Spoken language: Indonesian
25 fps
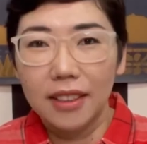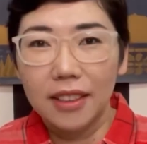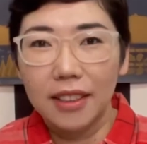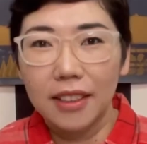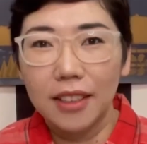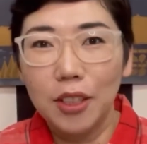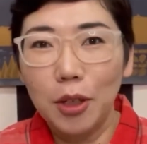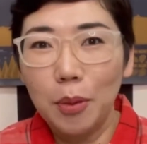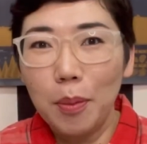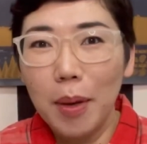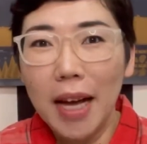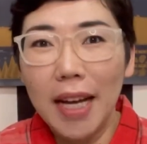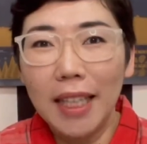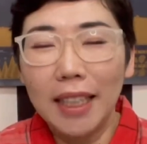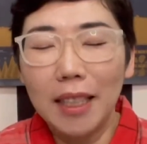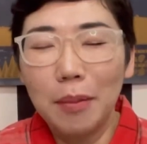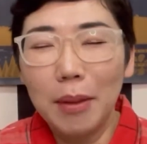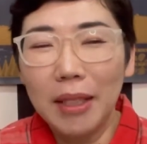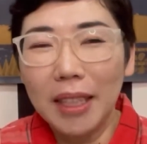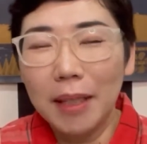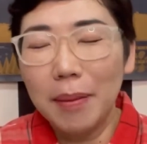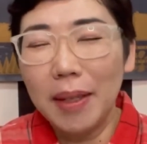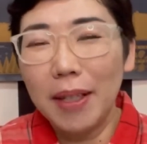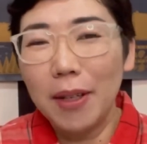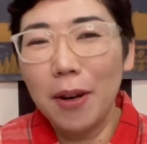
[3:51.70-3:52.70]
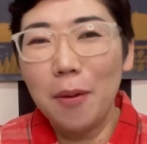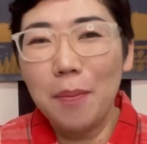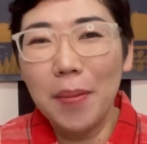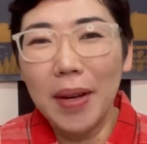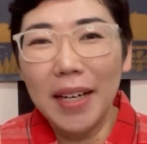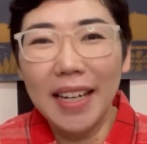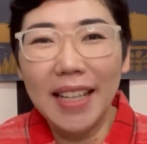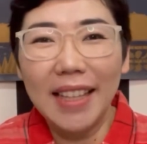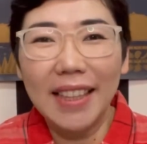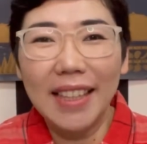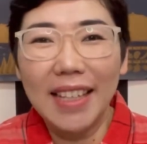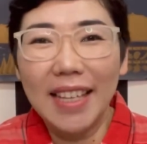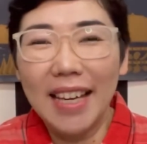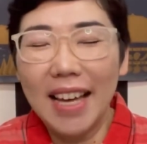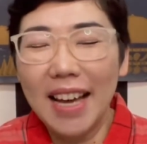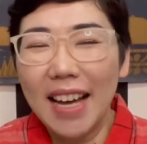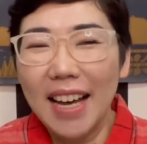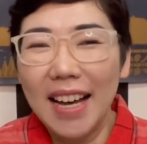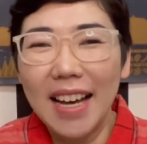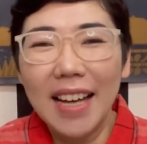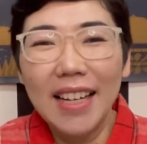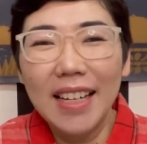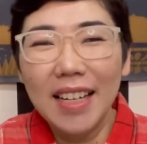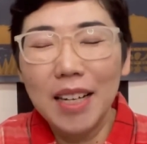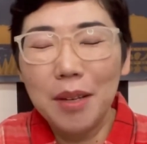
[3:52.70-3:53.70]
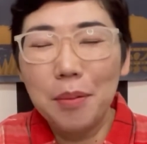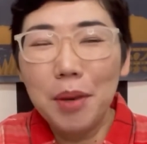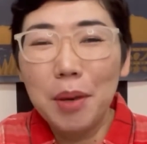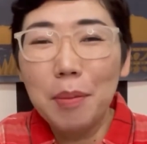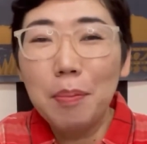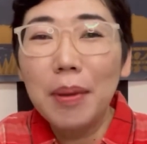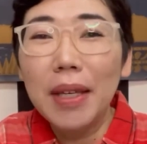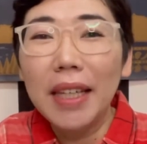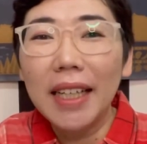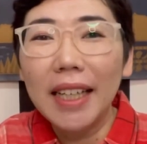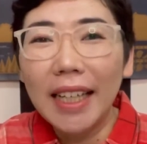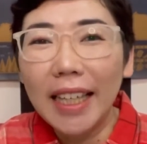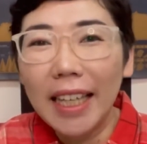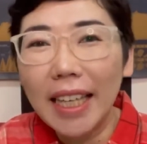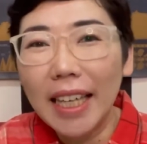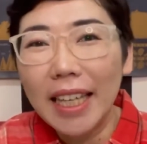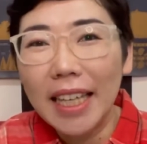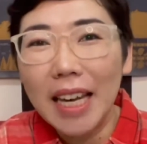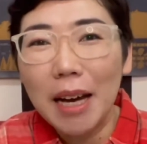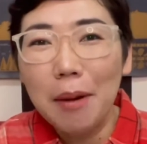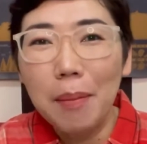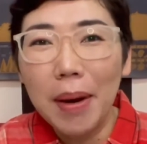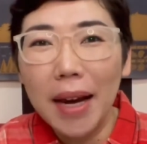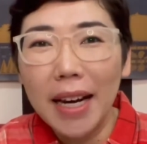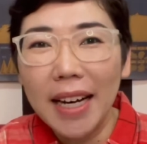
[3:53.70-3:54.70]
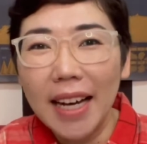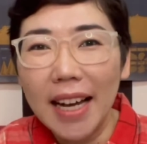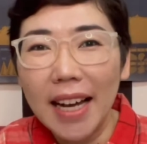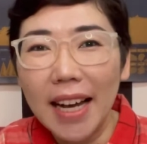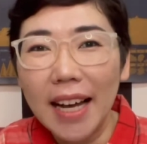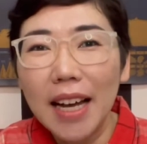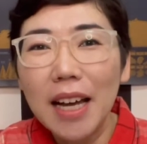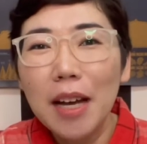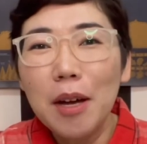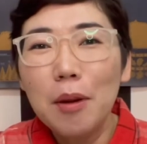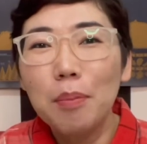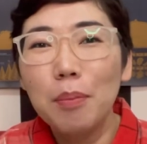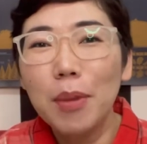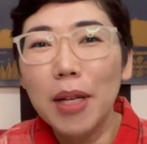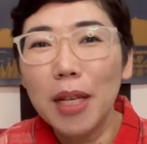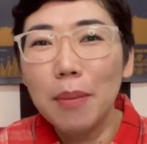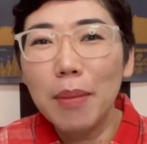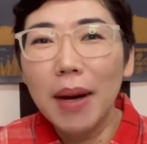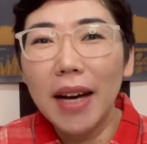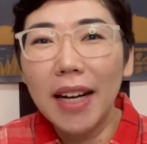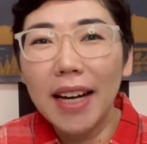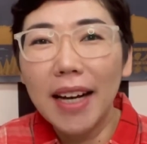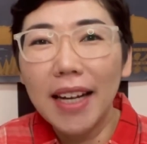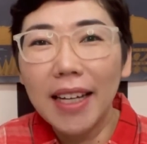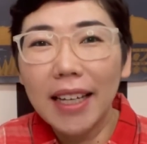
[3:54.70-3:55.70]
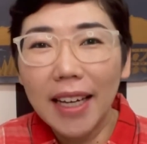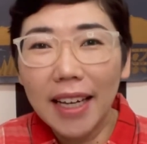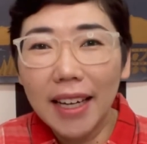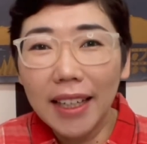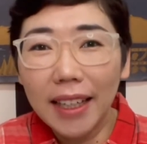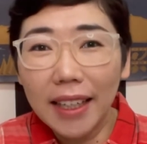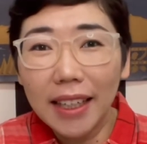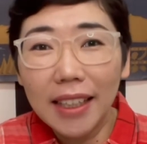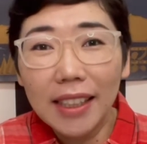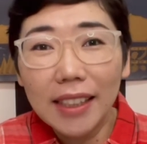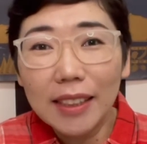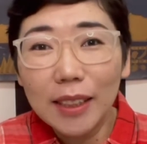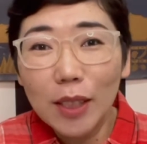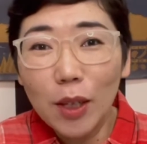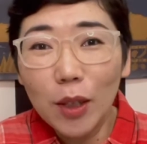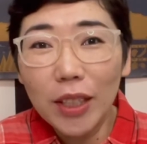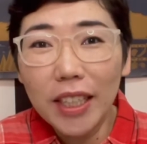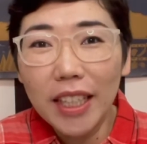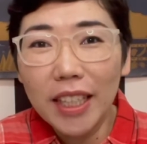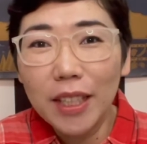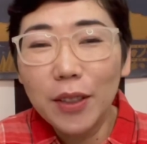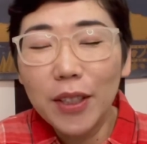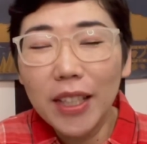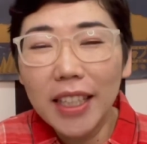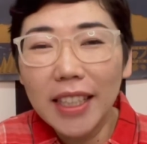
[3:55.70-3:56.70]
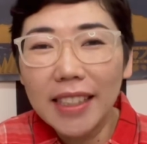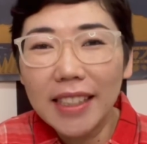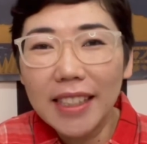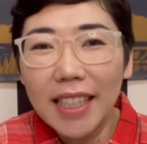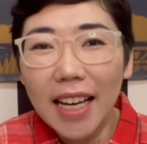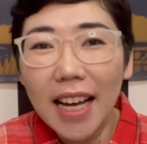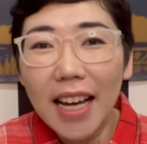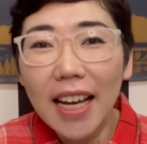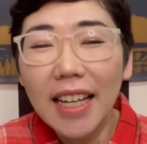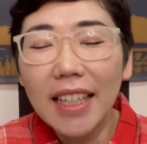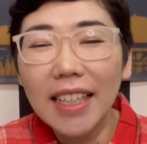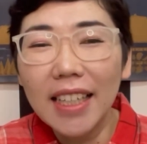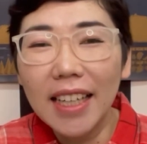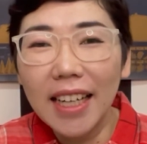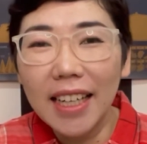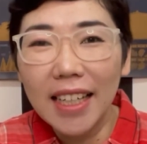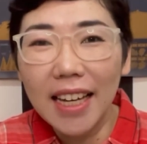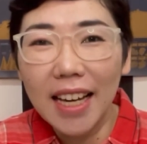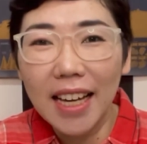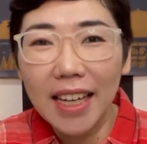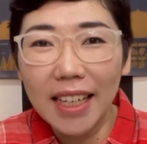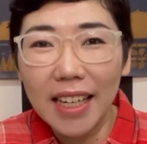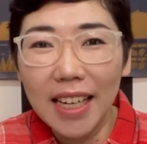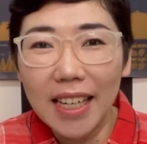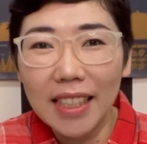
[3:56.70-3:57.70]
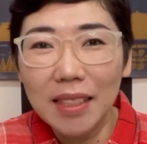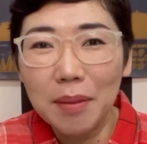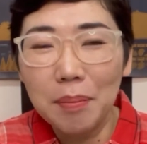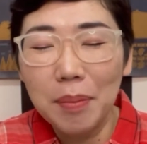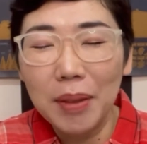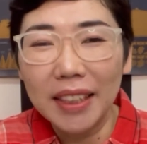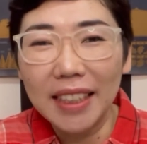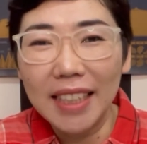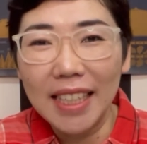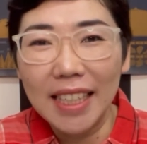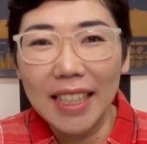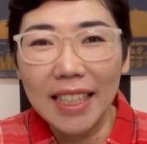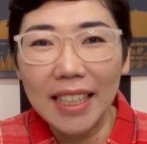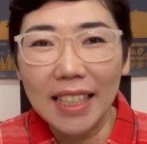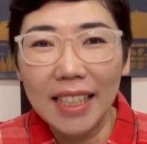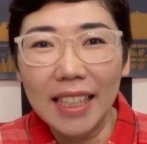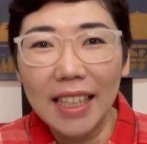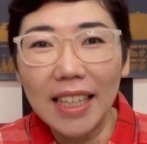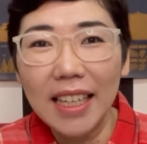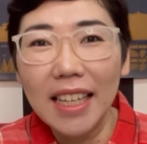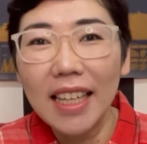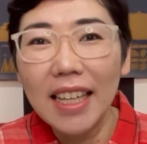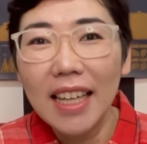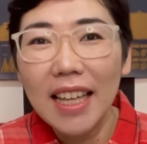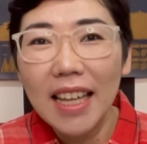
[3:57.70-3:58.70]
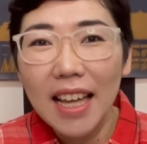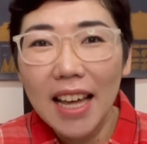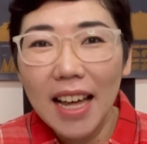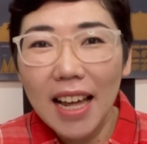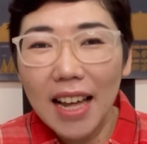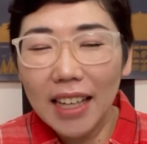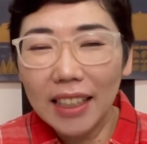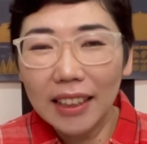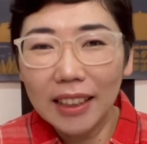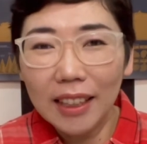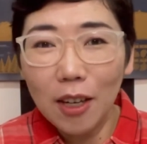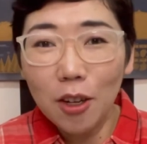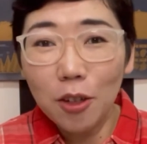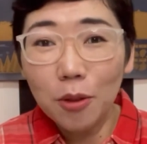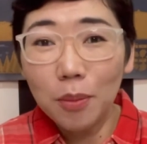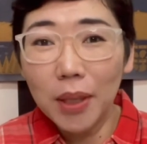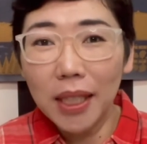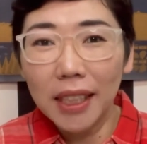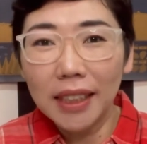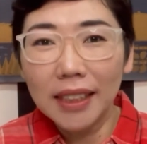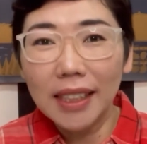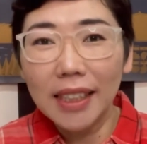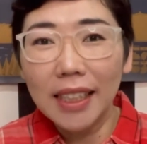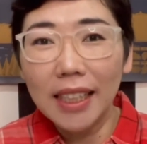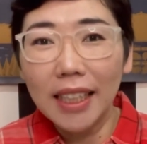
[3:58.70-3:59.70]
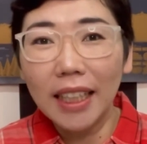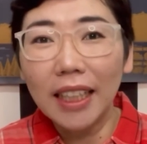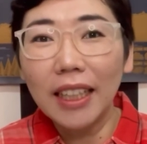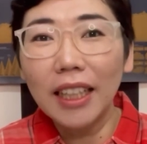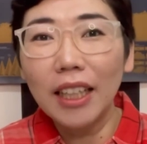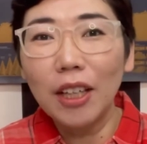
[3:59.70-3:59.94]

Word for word: Coba teman-teman komen nanti ya, lebih pilih yang mana? Beli barang yang ready stock di Indonesia dengan harga seperti ini, atau beli sendiri di